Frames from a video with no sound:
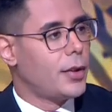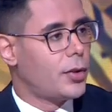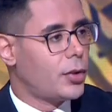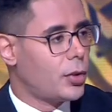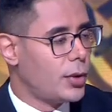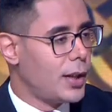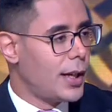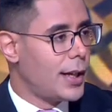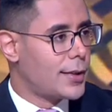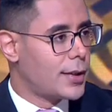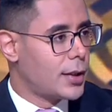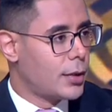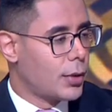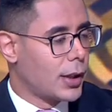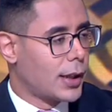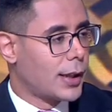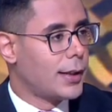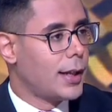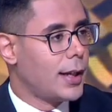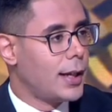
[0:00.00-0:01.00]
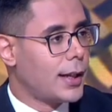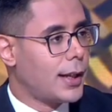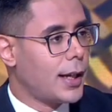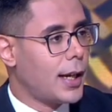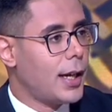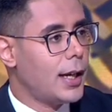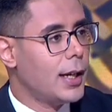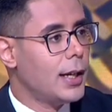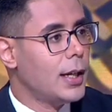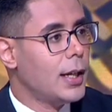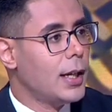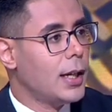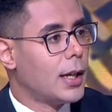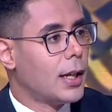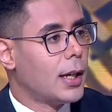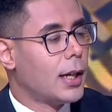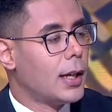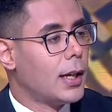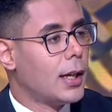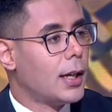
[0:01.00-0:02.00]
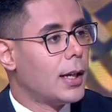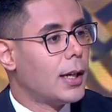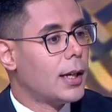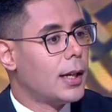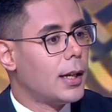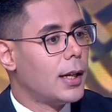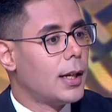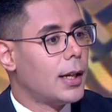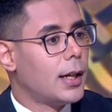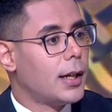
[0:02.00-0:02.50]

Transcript: السداسي وكذلك آه، آه،